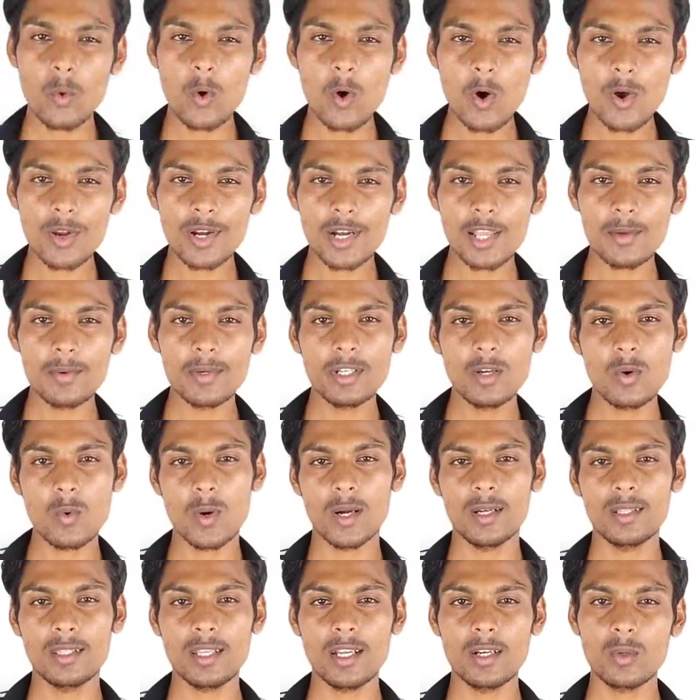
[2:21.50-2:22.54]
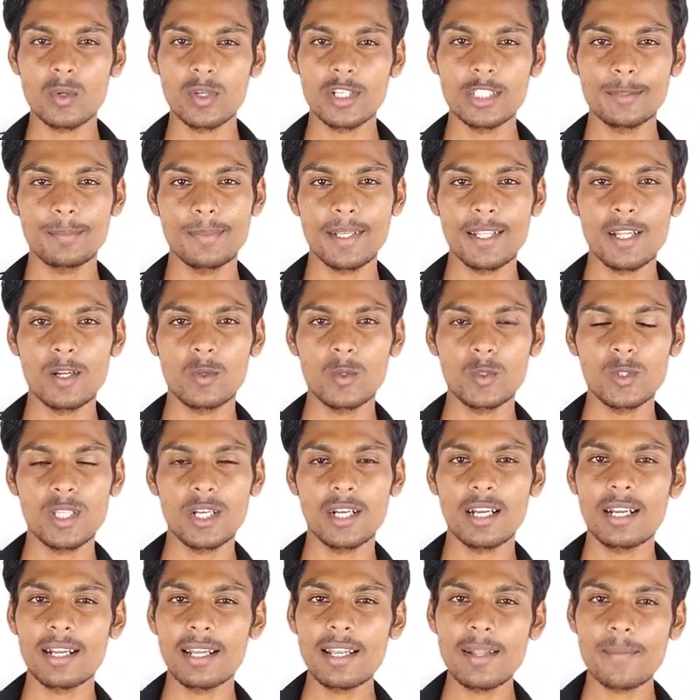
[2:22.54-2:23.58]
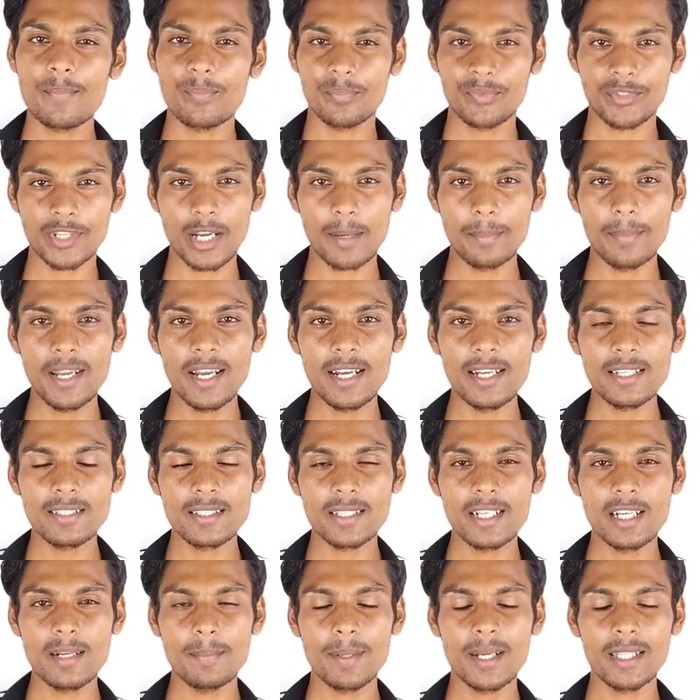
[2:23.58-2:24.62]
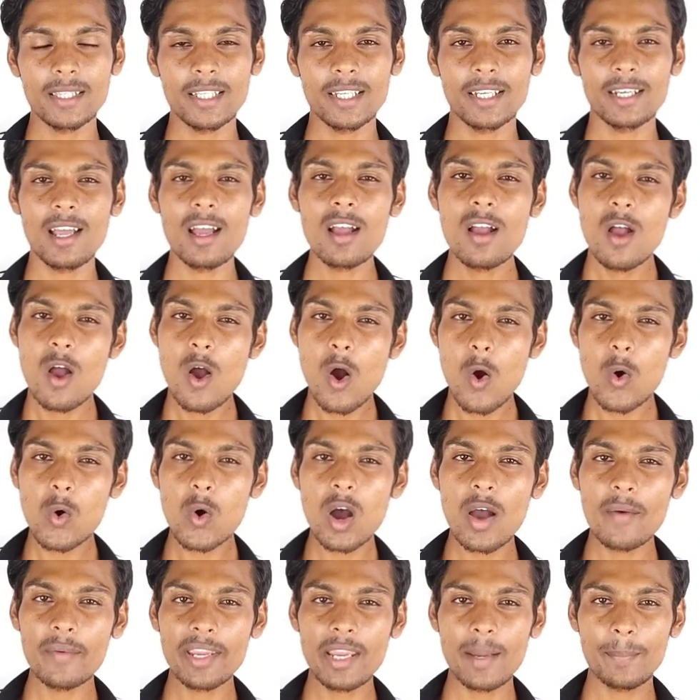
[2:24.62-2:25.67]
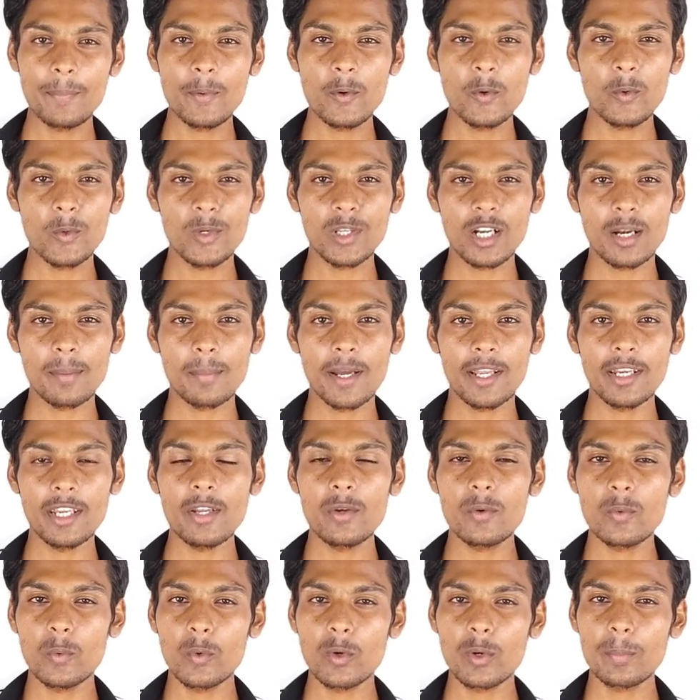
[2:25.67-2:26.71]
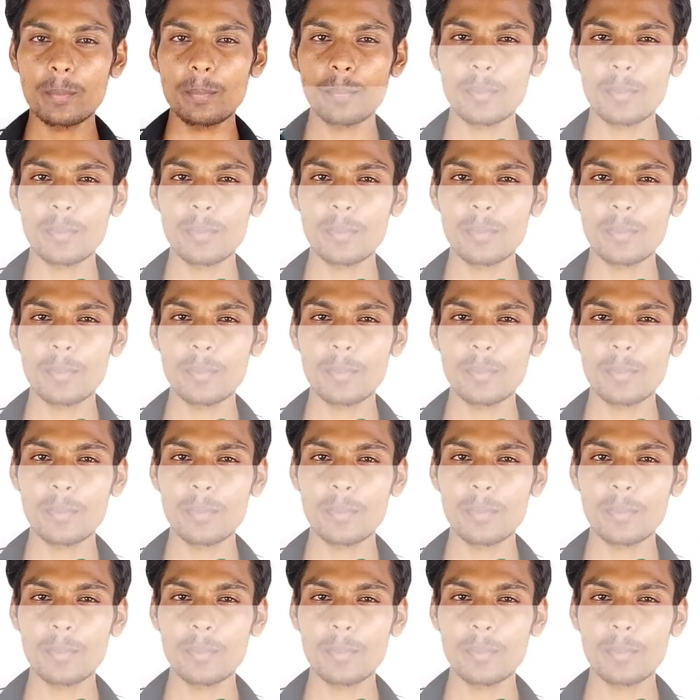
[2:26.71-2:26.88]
ஓரளவுக்கு ஒர்த்தான ஒரு டிஸ்பிளே தான் கொடுத்துருக்காங்க இங்கே அப்படியே டிசைன் பார்த்தீங்கன்னா ஹூவாவே எப்போ கொடுக்குற மாதிரி ஒரு